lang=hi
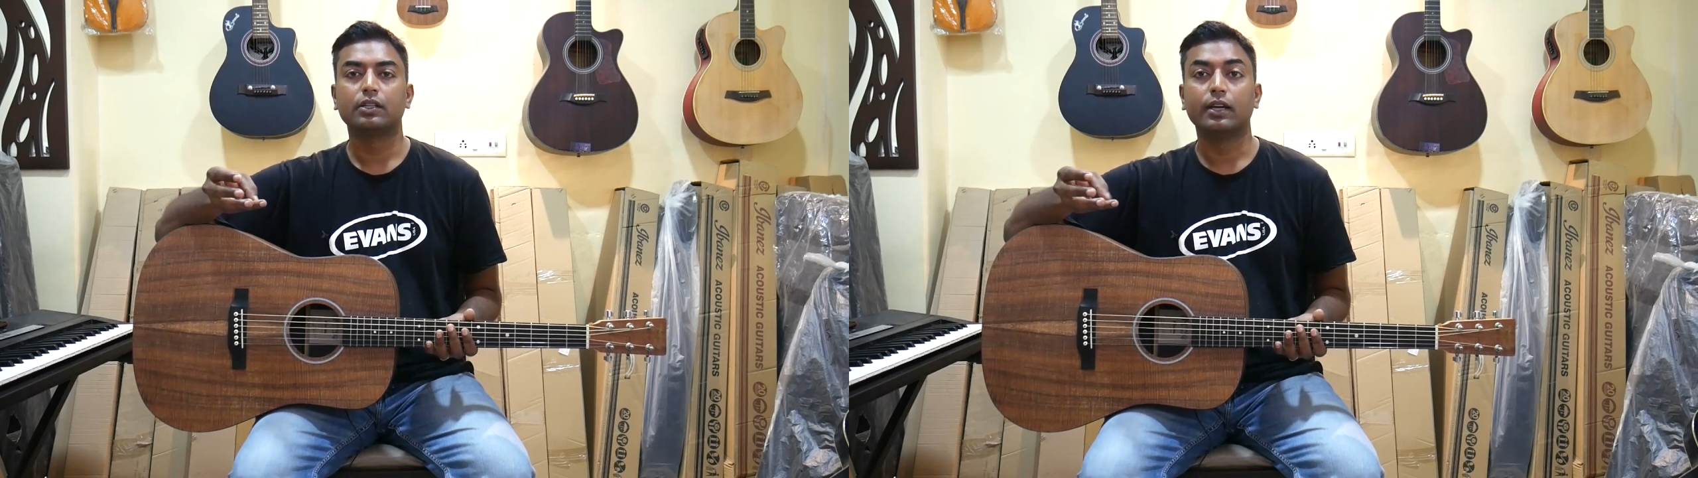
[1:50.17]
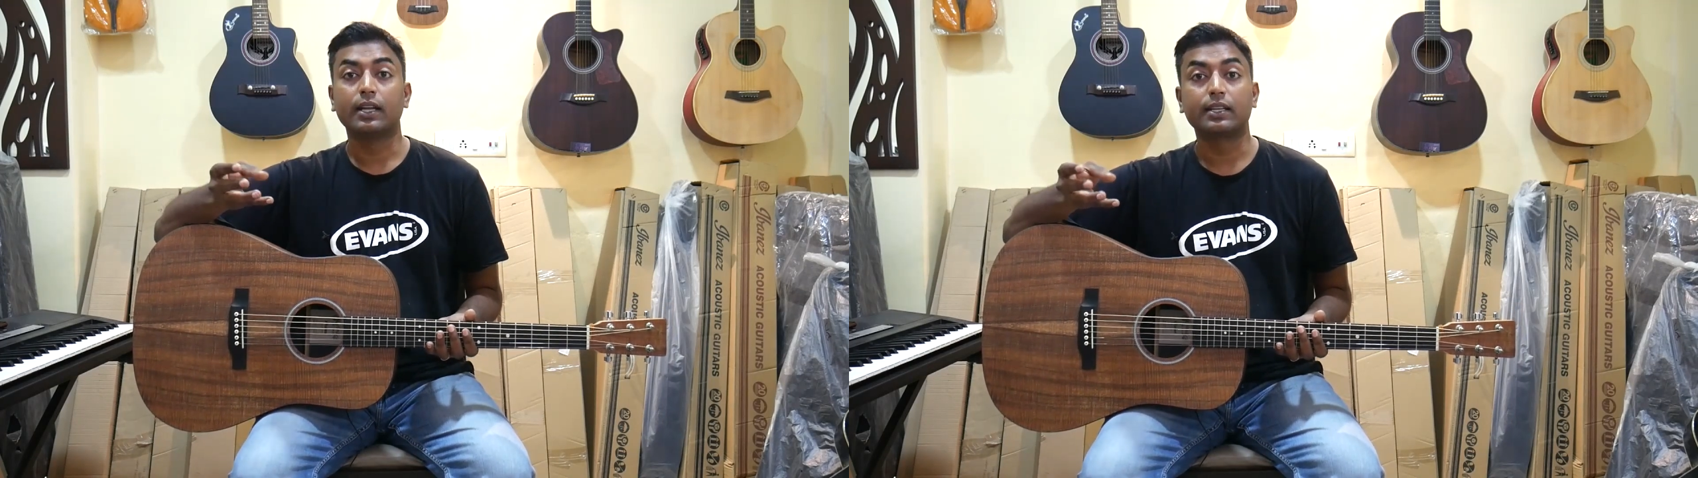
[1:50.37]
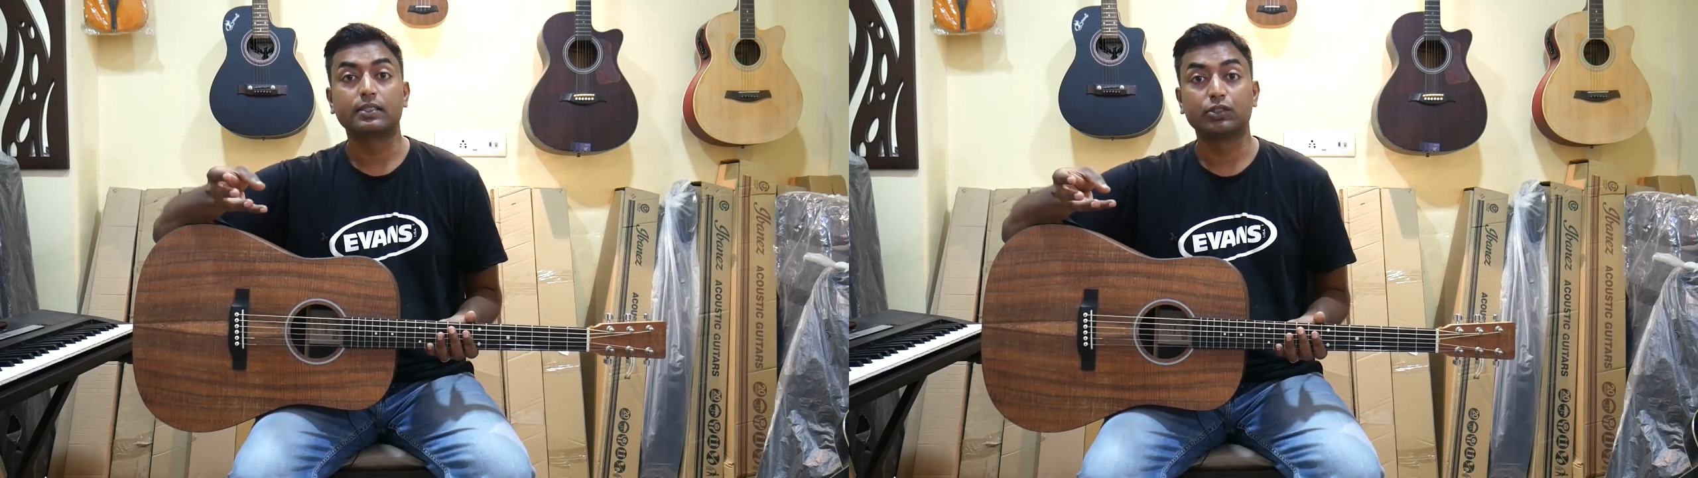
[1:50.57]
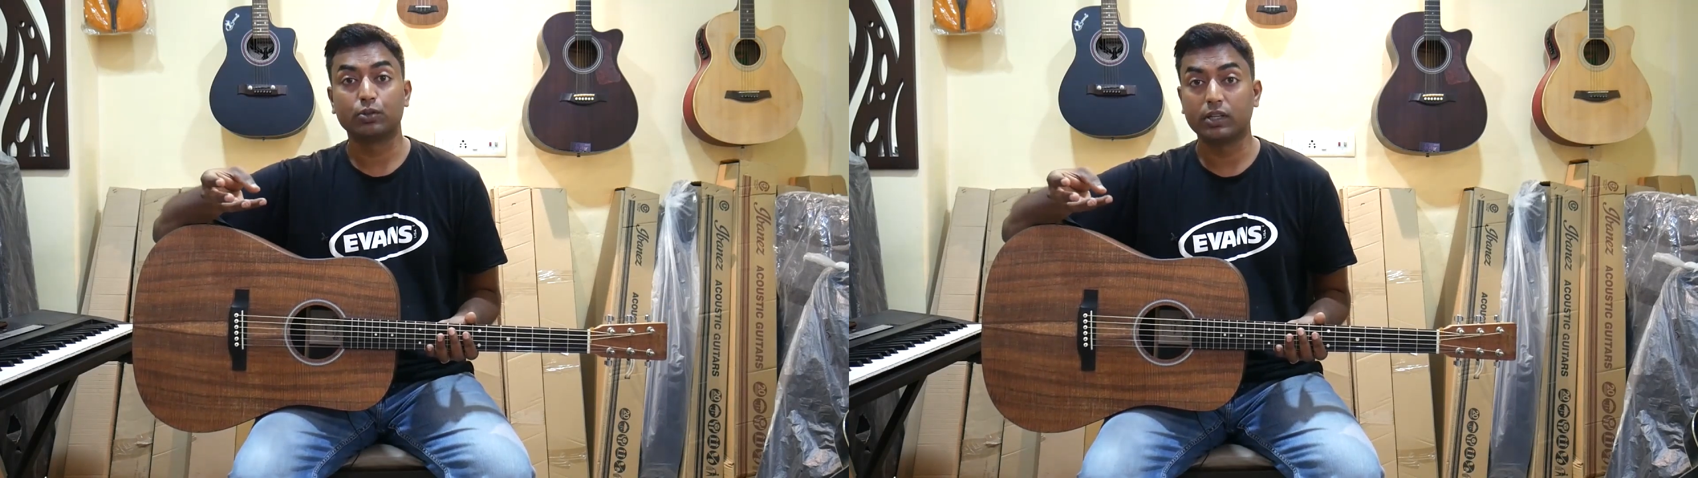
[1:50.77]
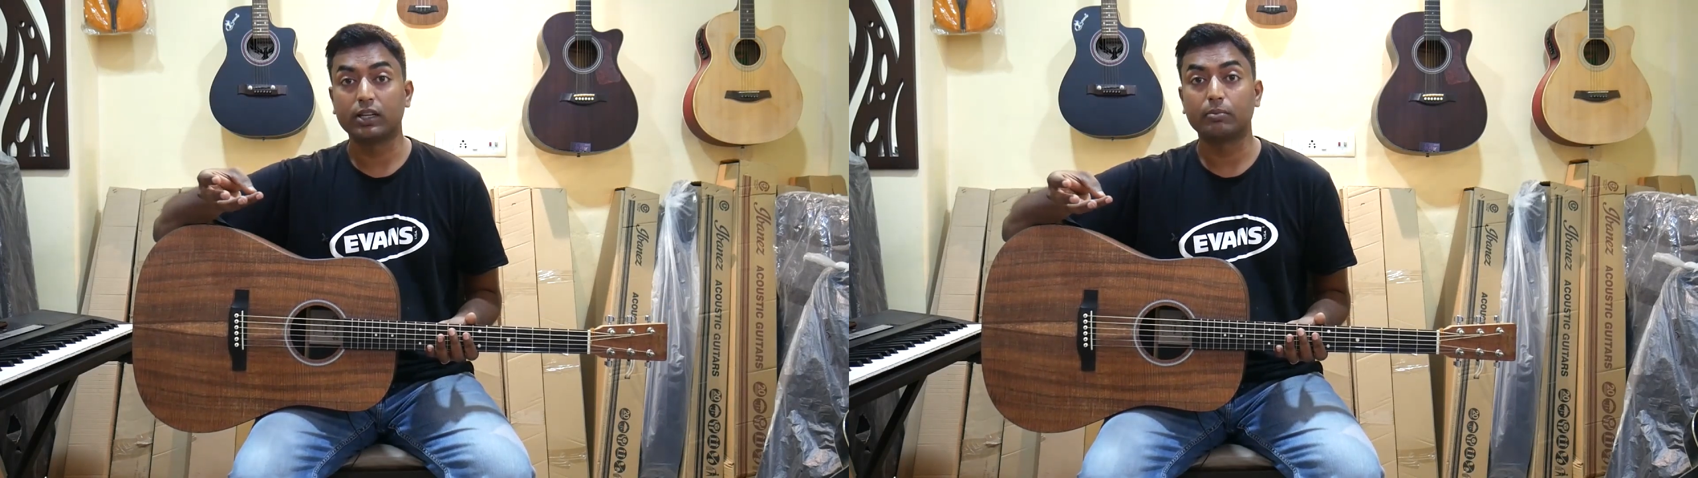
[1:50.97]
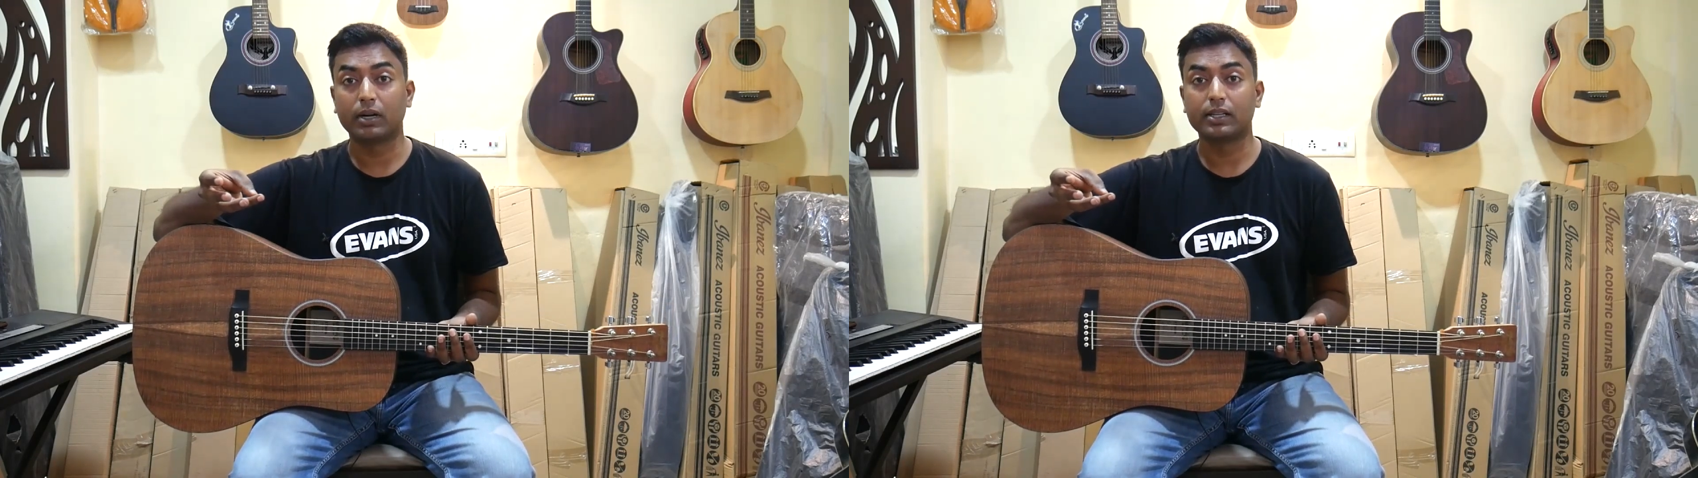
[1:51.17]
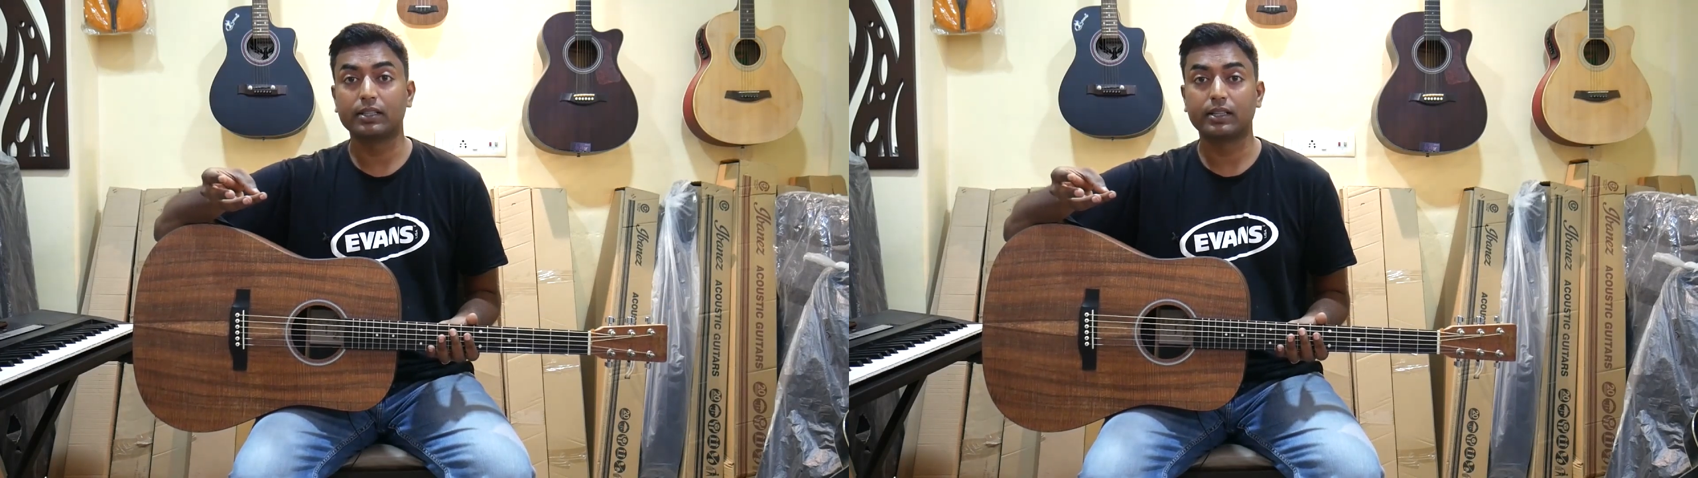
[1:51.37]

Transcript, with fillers: एलेक्स जो लिटिल मार्टिन